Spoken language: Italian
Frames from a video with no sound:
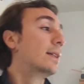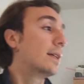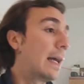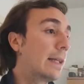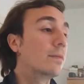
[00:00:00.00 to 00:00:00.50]

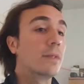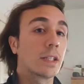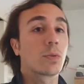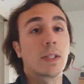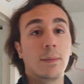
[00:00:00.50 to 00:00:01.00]
è una
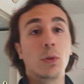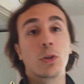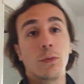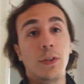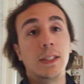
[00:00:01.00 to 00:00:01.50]
squadra
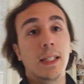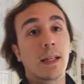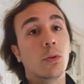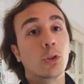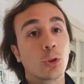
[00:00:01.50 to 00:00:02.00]
molto fisica e
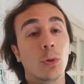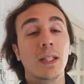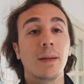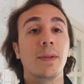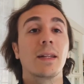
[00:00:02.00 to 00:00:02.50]

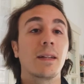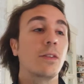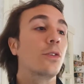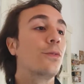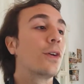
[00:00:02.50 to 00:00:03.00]
costruita per
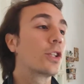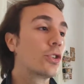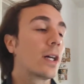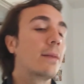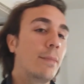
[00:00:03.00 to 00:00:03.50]
non far
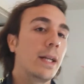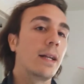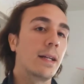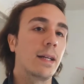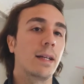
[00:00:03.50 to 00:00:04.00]
giocare bene
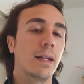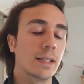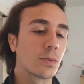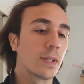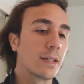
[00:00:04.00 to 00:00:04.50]
le, le
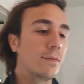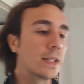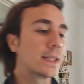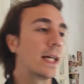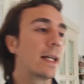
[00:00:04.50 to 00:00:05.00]
squadre
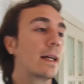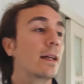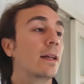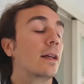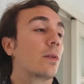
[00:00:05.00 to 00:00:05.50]
avversarie
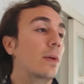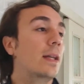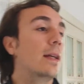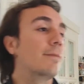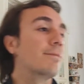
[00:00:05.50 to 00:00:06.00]

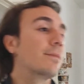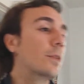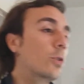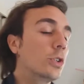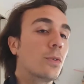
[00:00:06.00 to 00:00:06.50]
quindi
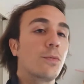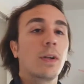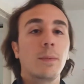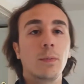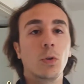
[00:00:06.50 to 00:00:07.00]
noi
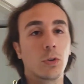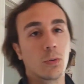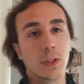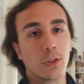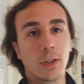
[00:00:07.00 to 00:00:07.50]
soffriamo molto
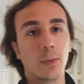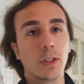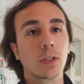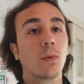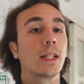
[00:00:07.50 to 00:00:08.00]
questo tipo di
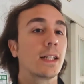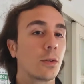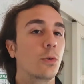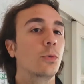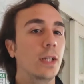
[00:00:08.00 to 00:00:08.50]
squadre e
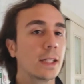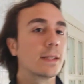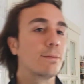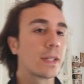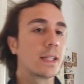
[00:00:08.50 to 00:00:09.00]
con l'Udinese
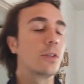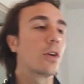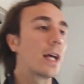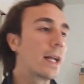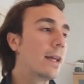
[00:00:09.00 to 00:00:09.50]
in
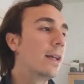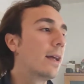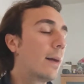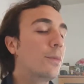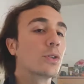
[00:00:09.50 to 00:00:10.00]
particolare
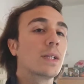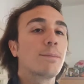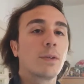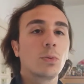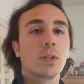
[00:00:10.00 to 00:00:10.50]
abbiamo
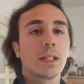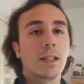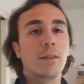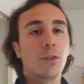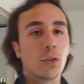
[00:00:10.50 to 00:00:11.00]
sempre avuto tante
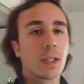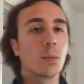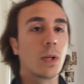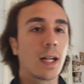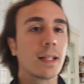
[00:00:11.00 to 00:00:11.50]
difficoltà,
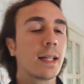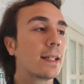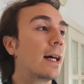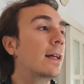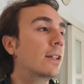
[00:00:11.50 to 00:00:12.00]
pure
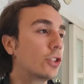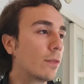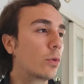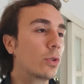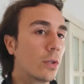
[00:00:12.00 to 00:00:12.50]
all'andata ci è
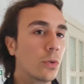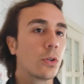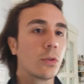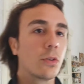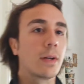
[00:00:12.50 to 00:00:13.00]
voluta
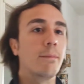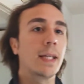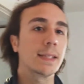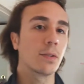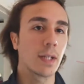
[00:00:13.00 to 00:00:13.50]
un'ora, un'ora e
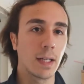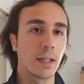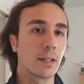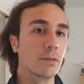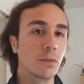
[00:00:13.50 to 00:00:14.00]
mezza,
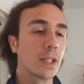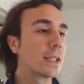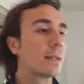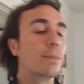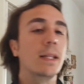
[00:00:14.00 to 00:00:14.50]
una, una
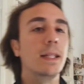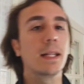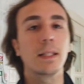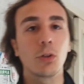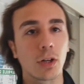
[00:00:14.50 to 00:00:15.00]
serpentina
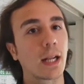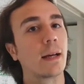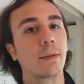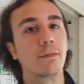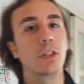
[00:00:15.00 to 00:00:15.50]
di Correa
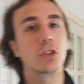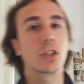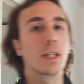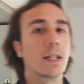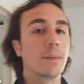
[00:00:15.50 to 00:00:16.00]
per
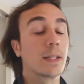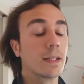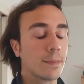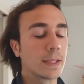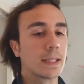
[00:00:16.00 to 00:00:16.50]
vincere,
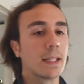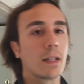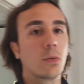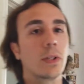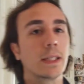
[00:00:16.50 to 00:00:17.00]
per, per segnare
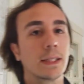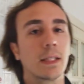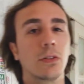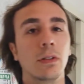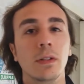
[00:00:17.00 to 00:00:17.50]

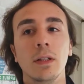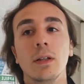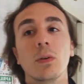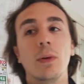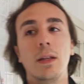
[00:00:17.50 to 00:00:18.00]
l'1-0,
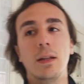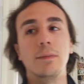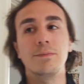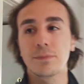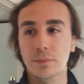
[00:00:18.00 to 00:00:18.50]
quindi
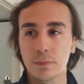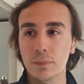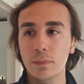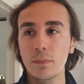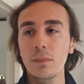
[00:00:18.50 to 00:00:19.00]

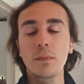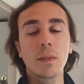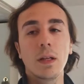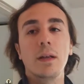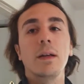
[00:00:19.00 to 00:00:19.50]

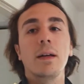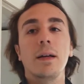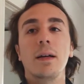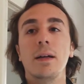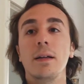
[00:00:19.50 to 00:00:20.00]
eh,
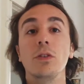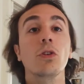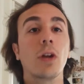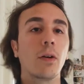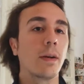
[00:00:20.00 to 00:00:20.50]

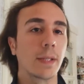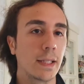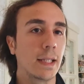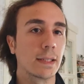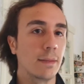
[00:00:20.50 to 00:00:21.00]
non è una
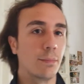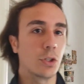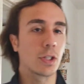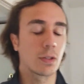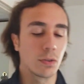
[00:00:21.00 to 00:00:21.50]
partita
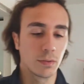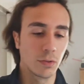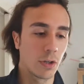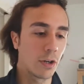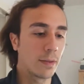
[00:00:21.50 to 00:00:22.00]
semplice, ecco,
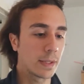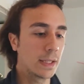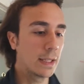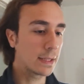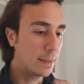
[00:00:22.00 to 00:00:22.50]
non è una
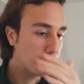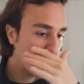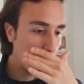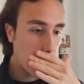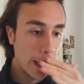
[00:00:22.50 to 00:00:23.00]
partita
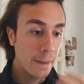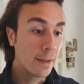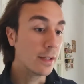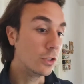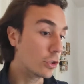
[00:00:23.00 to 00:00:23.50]

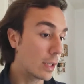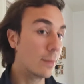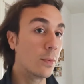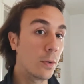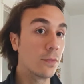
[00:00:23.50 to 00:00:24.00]
semplice,
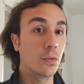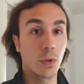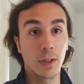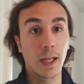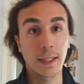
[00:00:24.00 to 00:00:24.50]
giocheremo poi
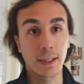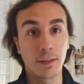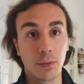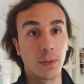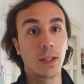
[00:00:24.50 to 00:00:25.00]
fuori casa,
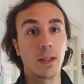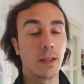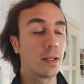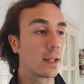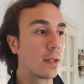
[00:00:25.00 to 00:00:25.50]

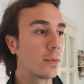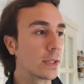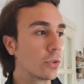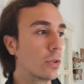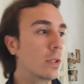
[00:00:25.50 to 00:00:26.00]
quindi anche
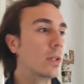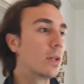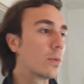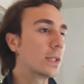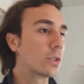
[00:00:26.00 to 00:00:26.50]
questo,
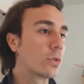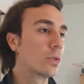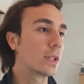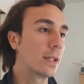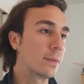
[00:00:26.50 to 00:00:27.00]
questo
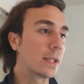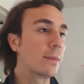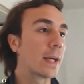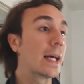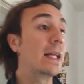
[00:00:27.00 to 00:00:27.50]
conta, perché
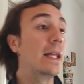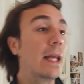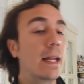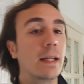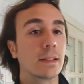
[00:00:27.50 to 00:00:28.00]
magari
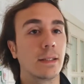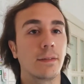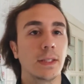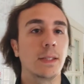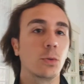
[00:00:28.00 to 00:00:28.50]
ieri se
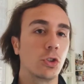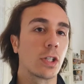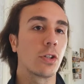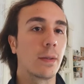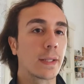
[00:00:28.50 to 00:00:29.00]
avessimo
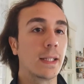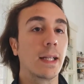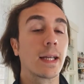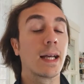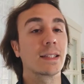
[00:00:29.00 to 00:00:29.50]
giocato la partita
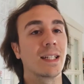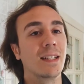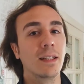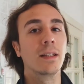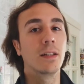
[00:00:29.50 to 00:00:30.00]
in
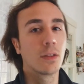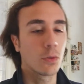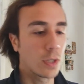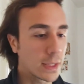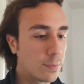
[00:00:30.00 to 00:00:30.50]
casa
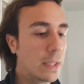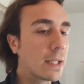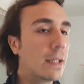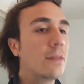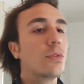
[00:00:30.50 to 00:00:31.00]
con la
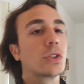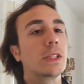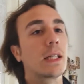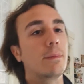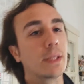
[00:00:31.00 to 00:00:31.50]
spinta dei tifosi
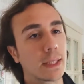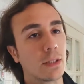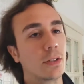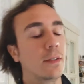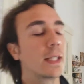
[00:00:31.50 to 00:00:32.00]
sarebbe
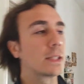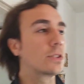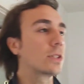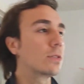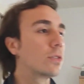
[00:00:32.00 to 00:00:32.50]
stato
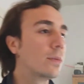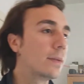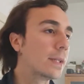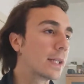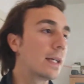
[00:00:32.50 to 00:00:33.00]
diverso, secondo me,
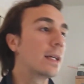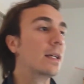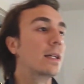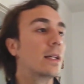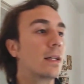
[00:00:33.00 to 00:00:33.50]
perché
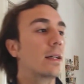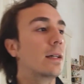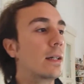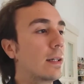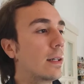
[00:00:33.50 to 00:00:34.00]

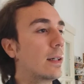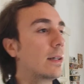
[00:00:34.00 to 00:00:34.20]
eh,